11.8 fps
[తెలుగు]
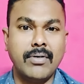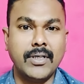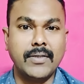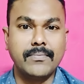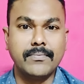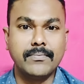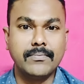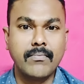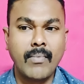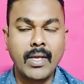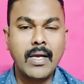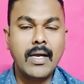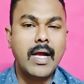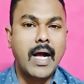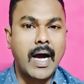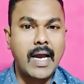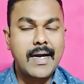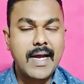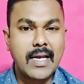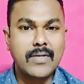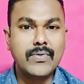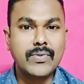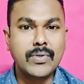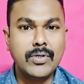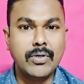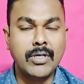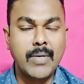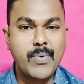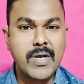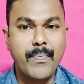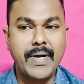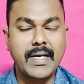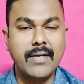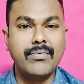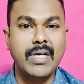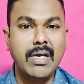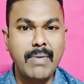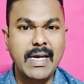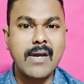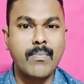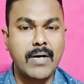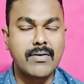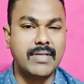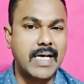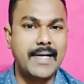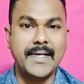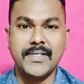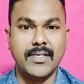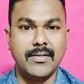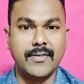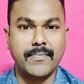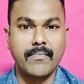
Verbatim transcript: ఉన్నాయి ఆల్రెడీ అలా చూసుకుంటూ ఉన్నప్పుడు ఇప్పటికే త్రీ మిలియన్ మార్కు దాటేసింది